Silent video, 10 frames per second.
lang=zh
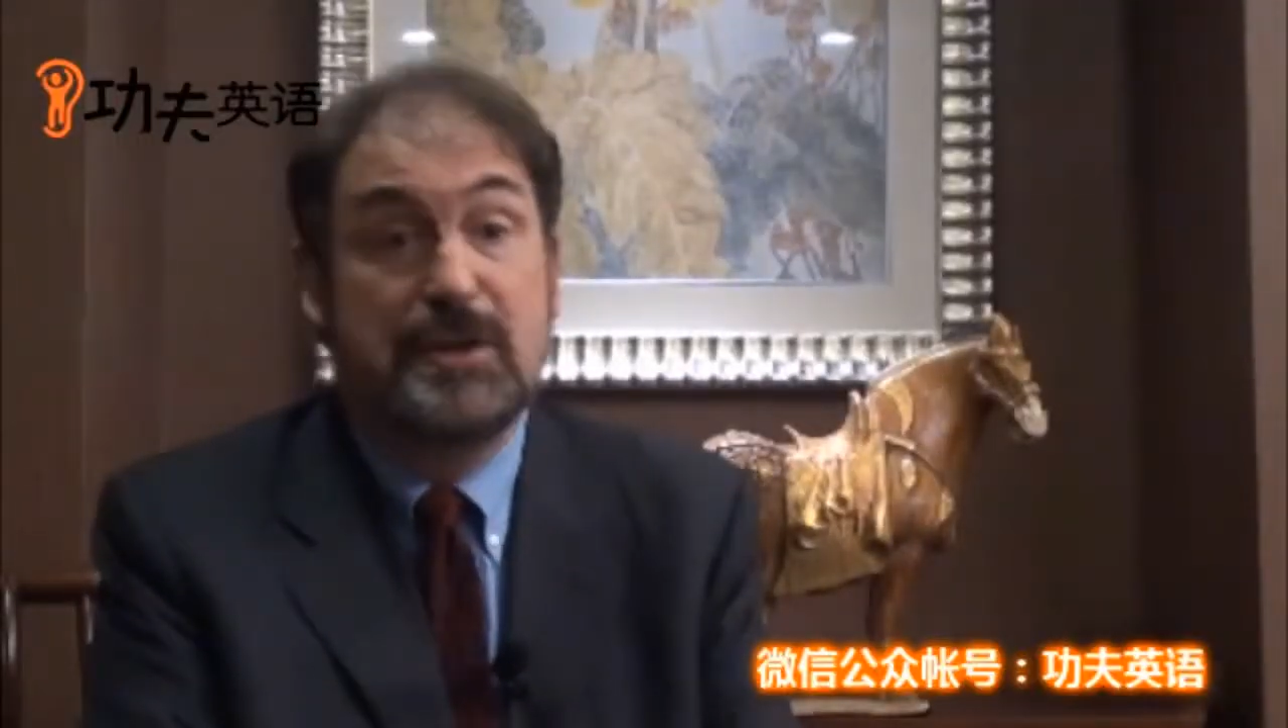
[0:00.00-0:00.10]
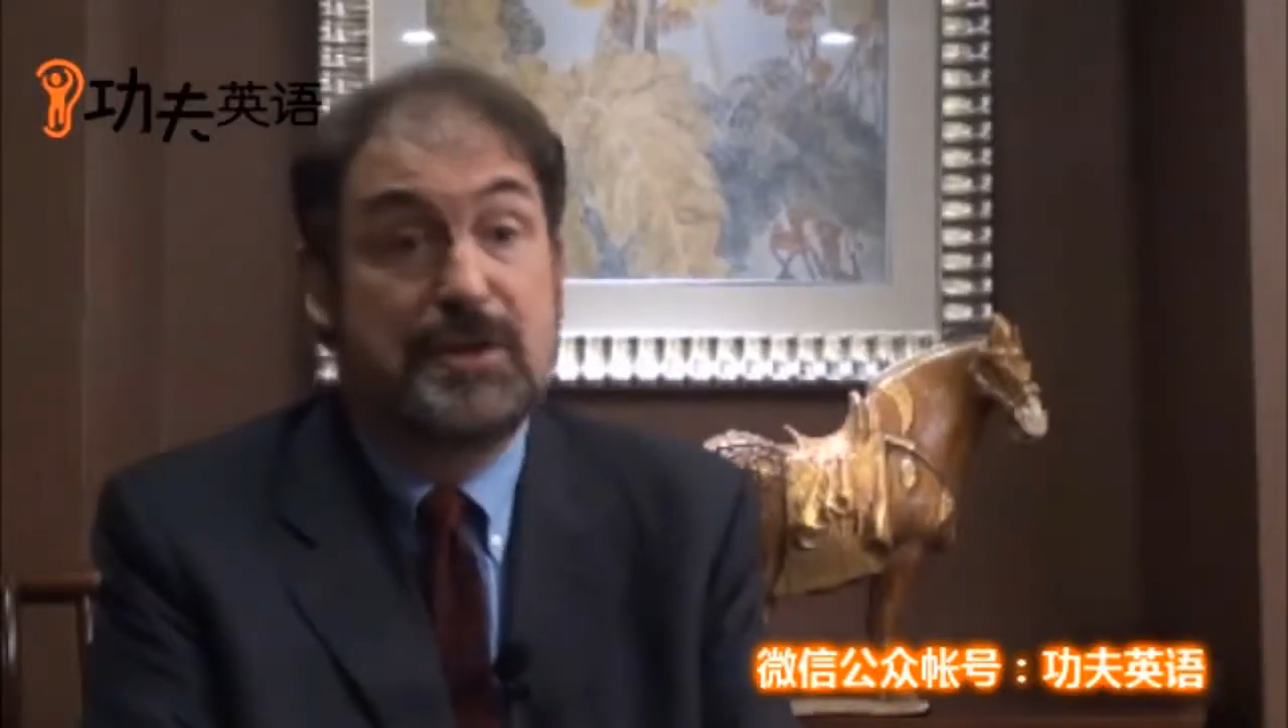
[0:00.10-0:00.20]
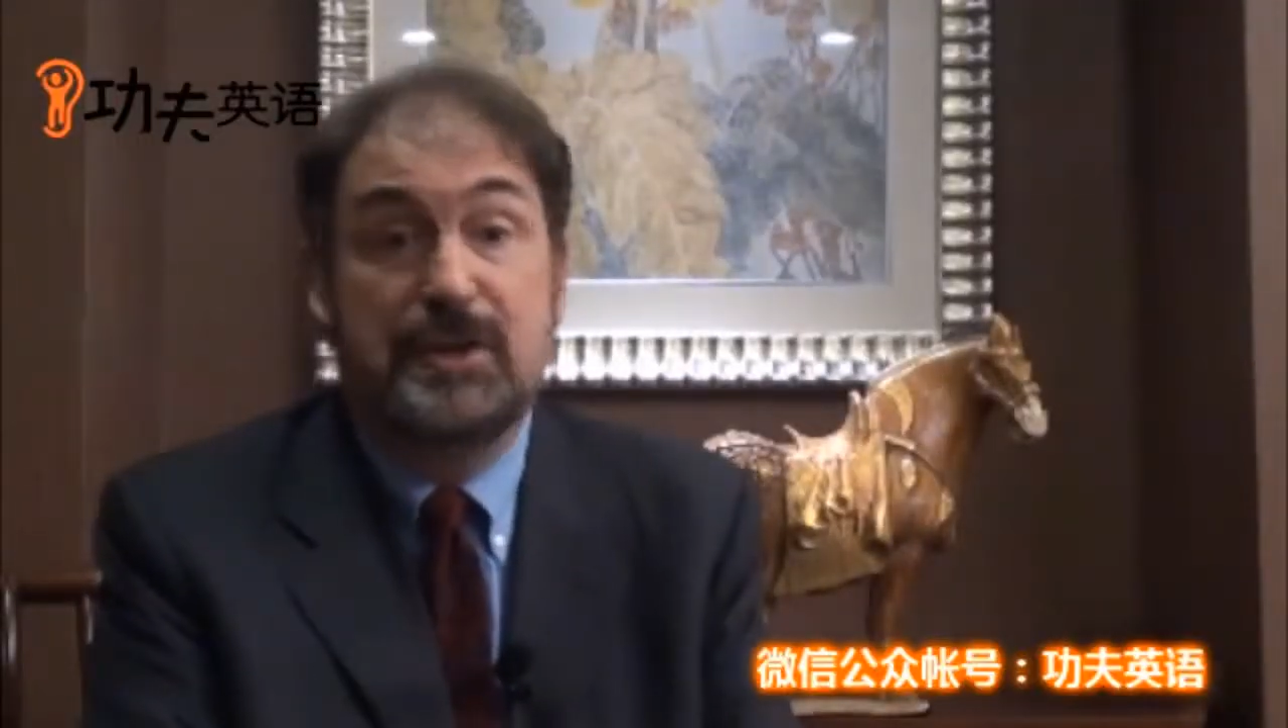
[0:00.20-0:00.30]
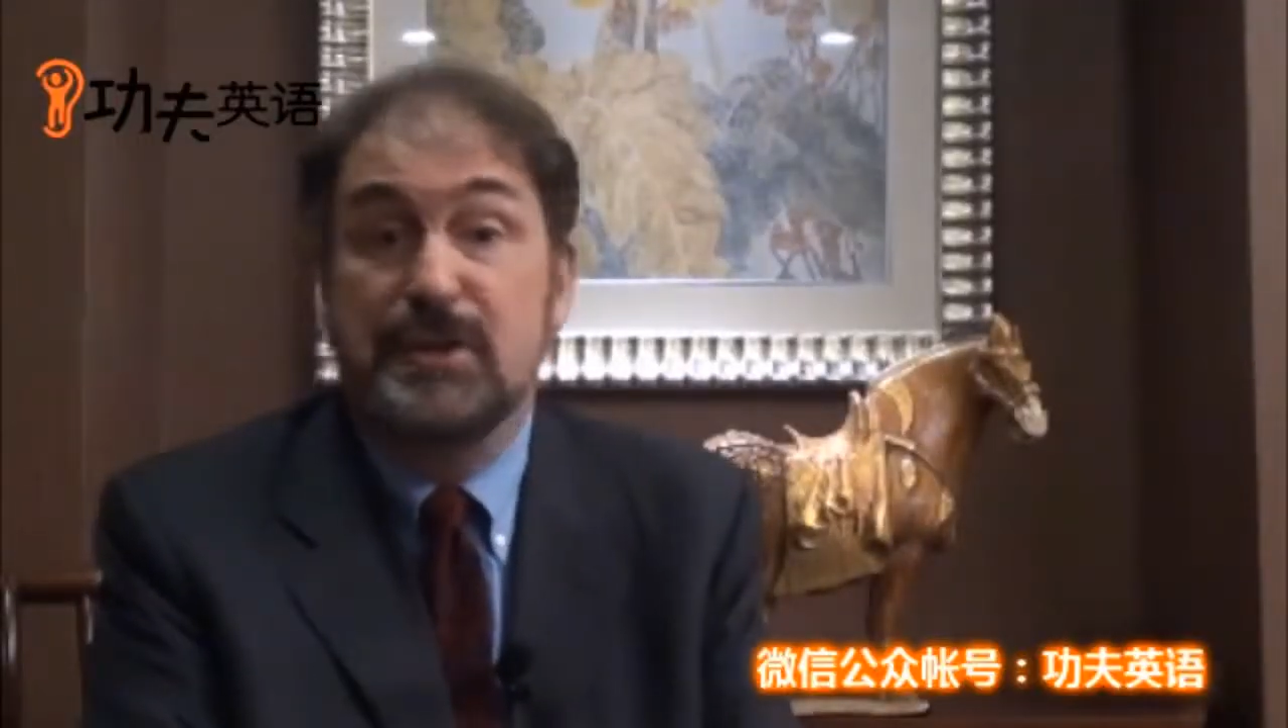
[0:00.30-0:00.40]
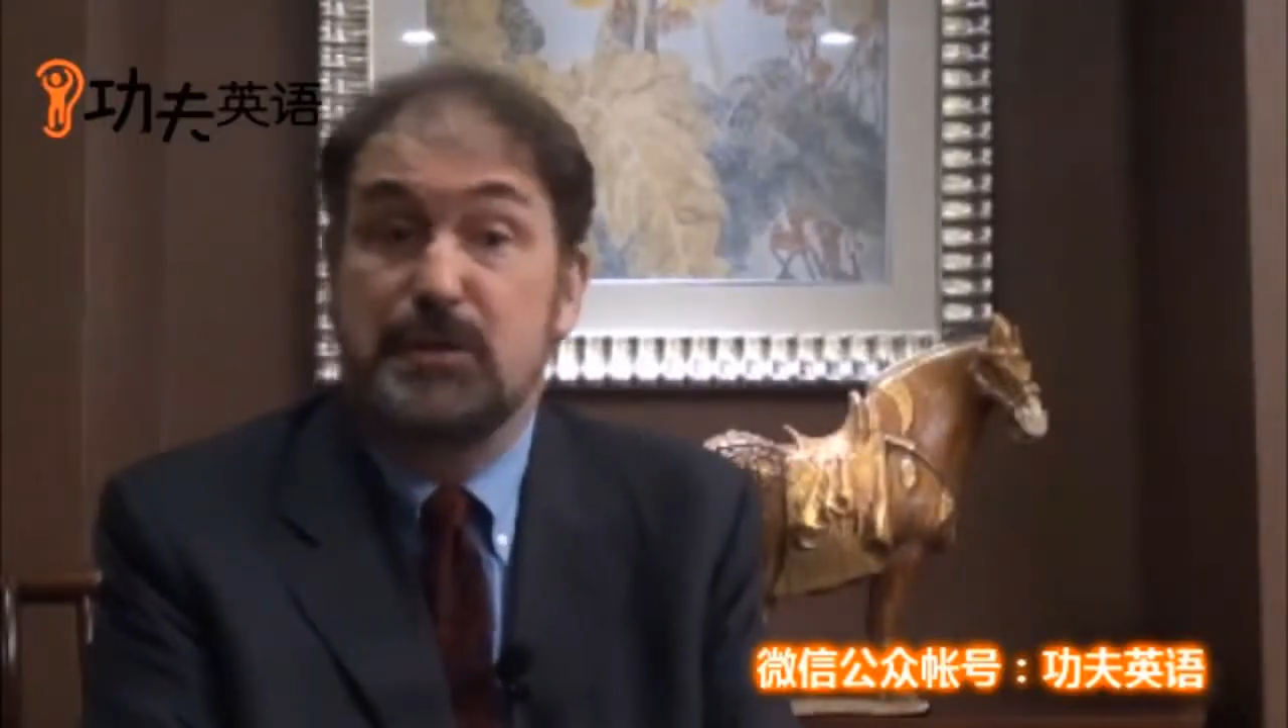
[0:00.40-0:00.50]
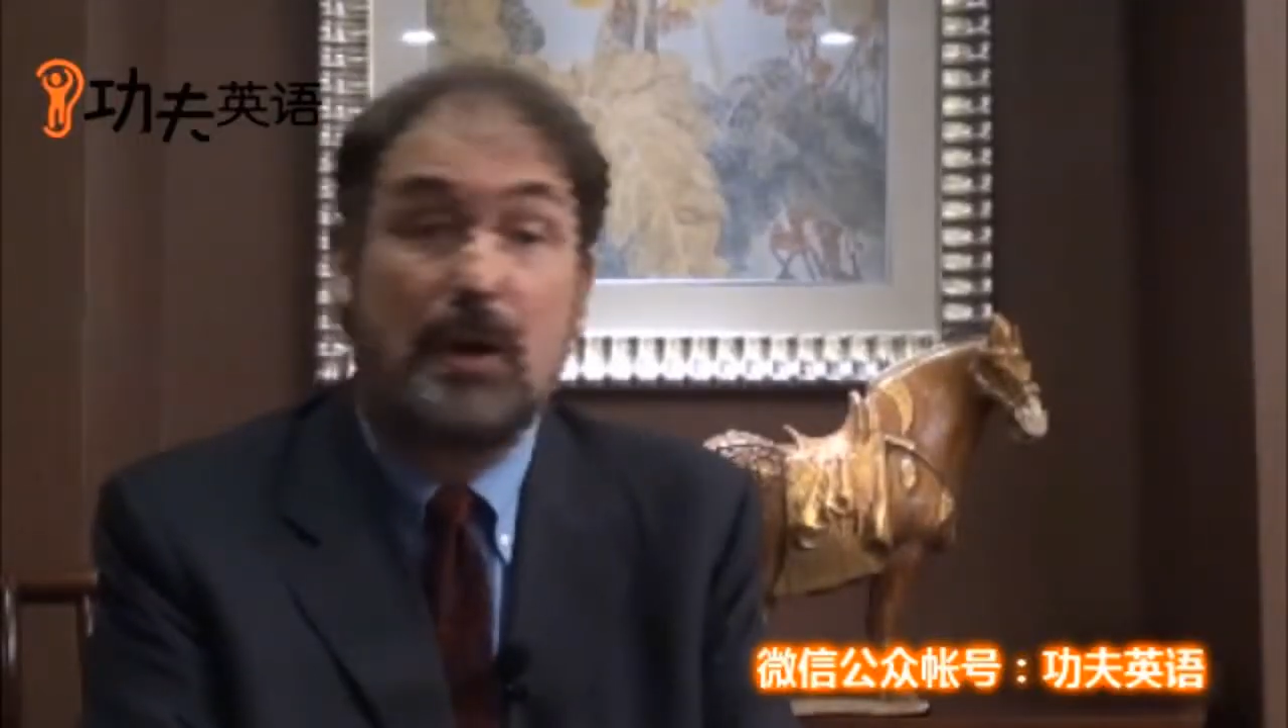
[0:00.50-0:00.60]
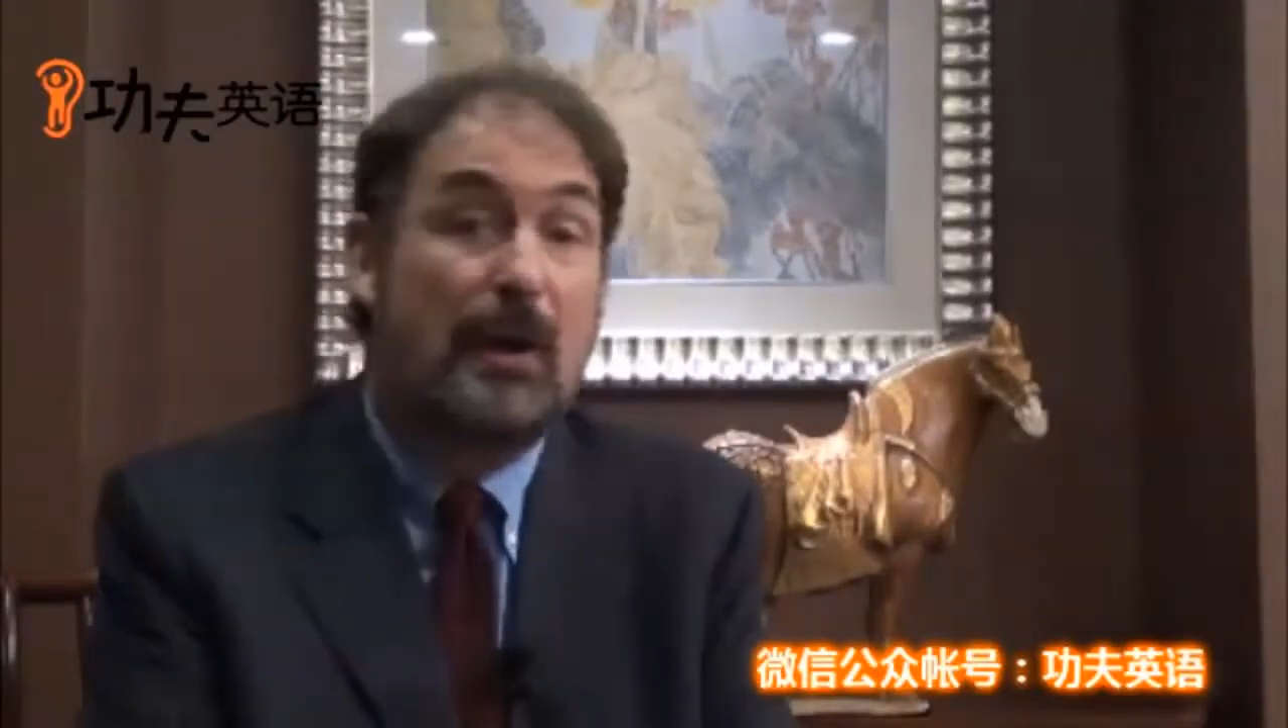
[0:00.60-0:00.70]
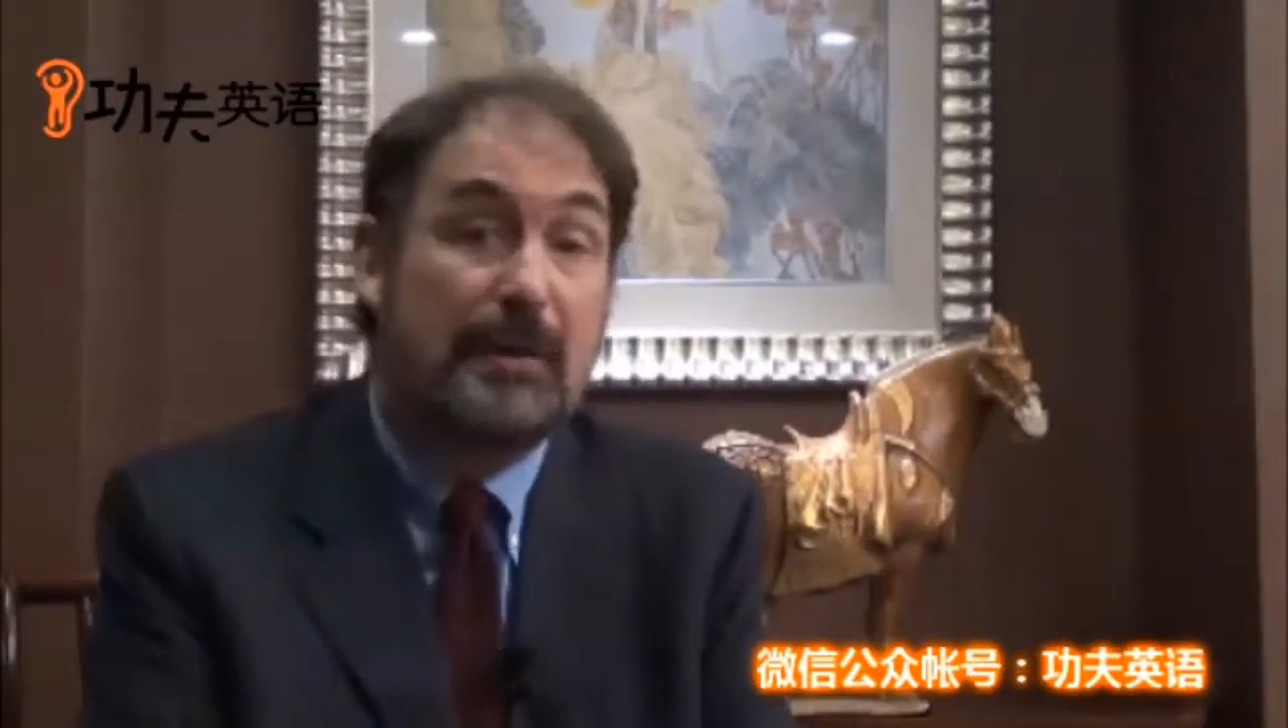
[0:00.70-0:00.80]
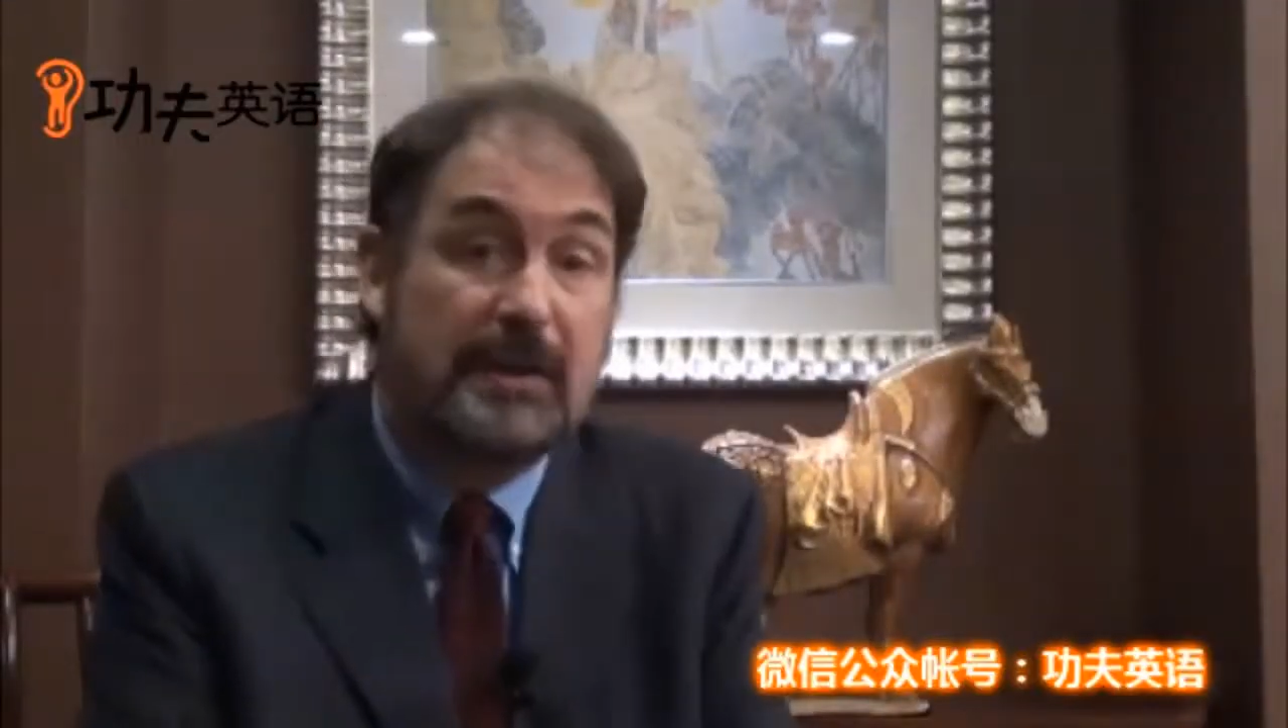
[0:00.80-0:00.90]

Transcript: 是学好